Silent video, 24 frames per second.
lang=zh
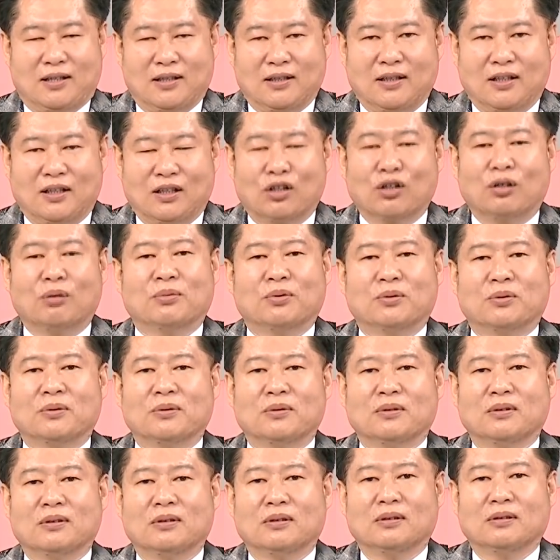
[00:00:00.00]
那真的很恐怖
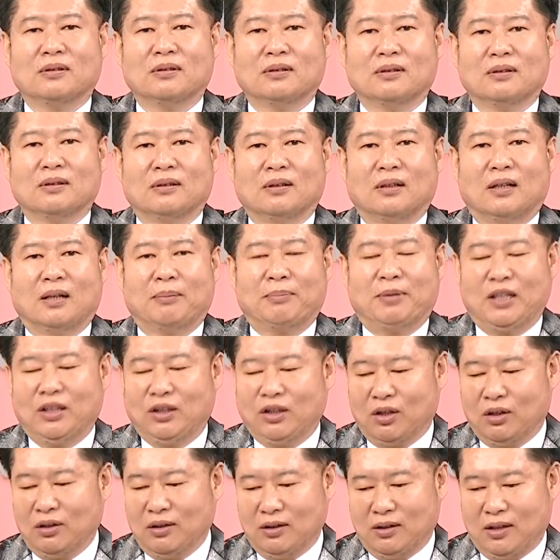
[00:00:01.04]
啊。屏
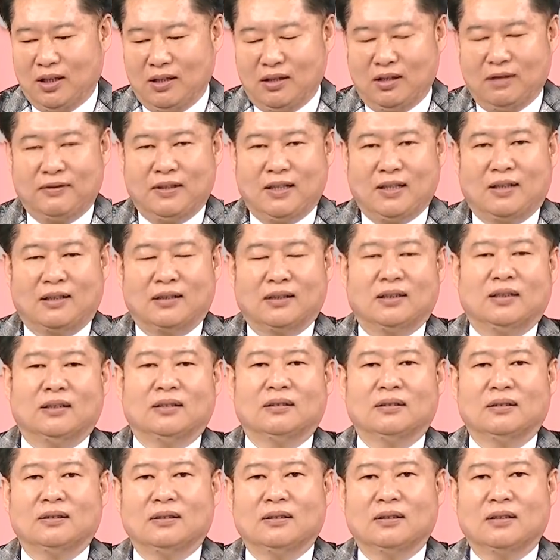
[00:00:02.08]
东天气非常热，
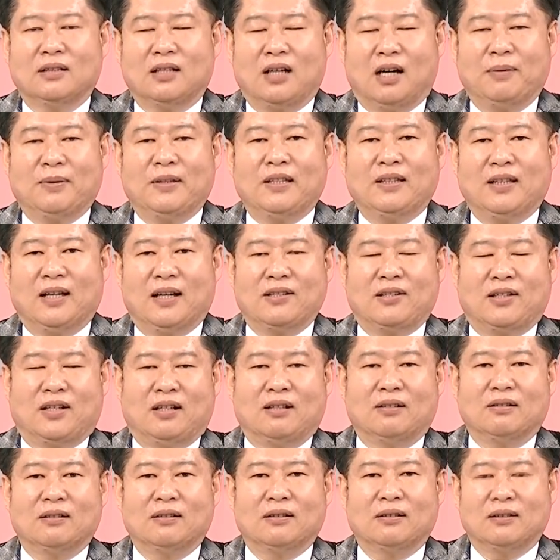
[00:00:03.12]
高平大
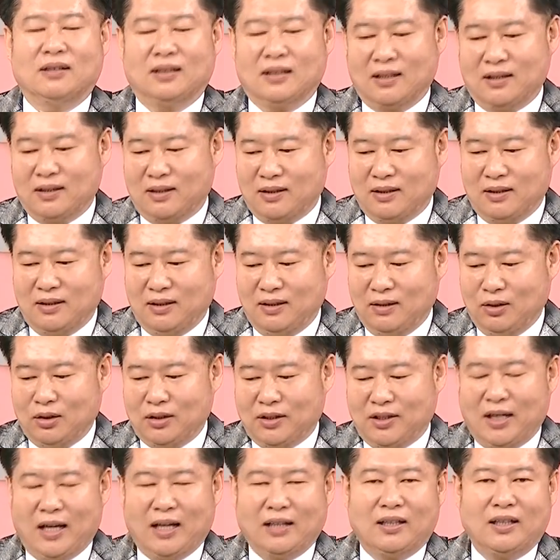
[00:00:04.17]
桥那个
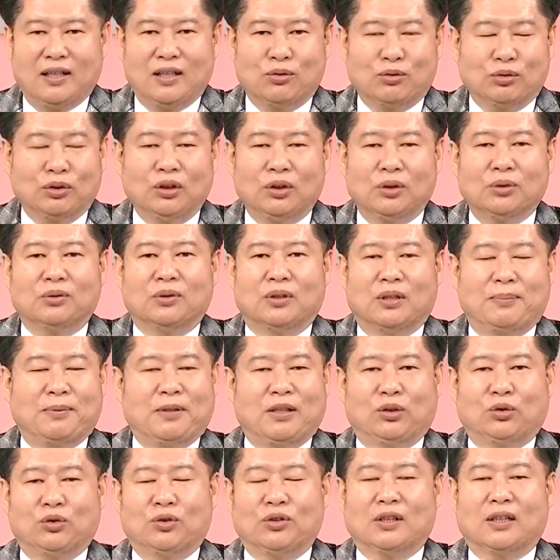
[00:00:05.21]
夏天的温度那不
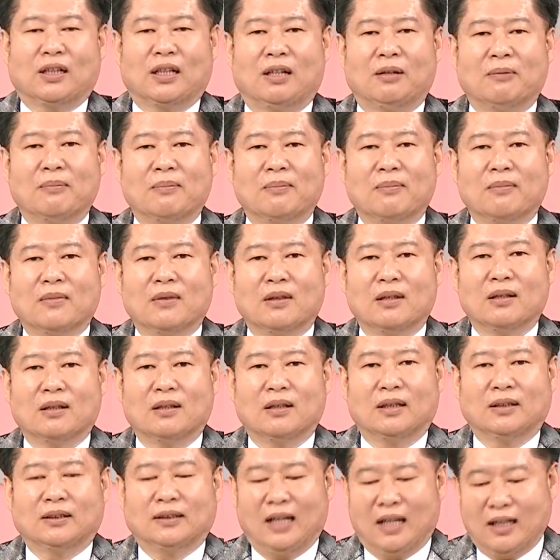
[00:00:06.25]
知道多高
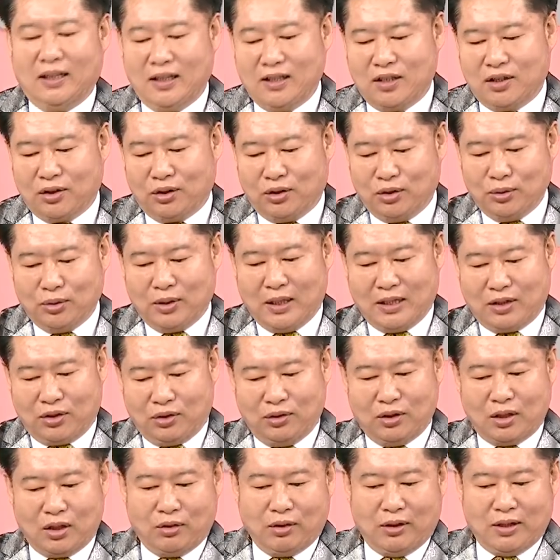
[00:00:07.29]
啊。当你走路啊
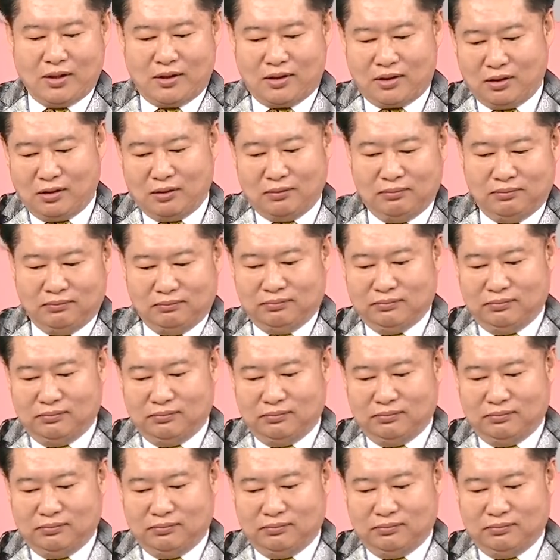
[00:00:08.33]
走很快的时候，